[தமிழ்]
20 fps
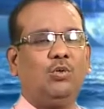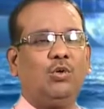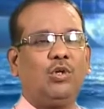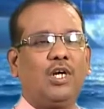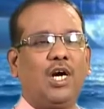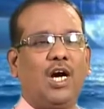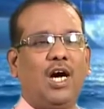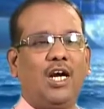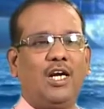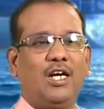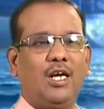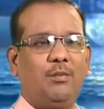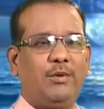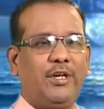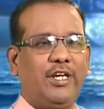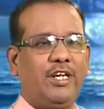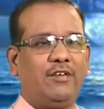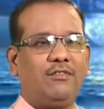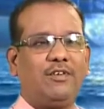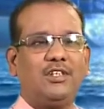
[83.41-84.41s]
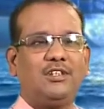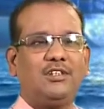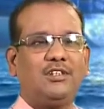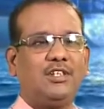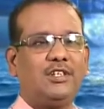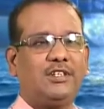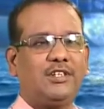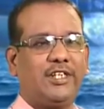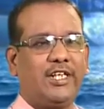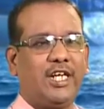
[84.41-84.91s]
ஒரு ஆடு அப்படியே
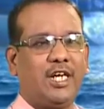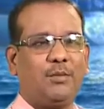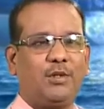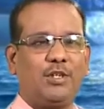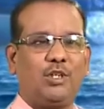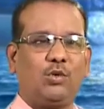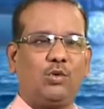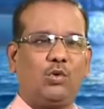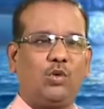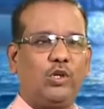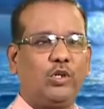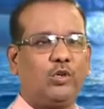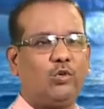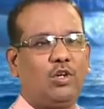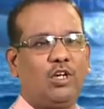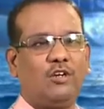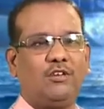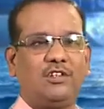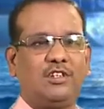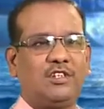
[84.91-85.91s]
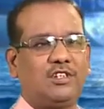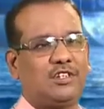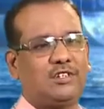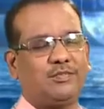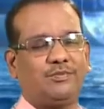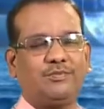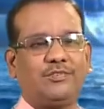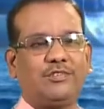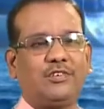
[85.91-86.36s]
வந்து தெரியாமல் அந்த குகைக்குள்ளே வந்துருச்சு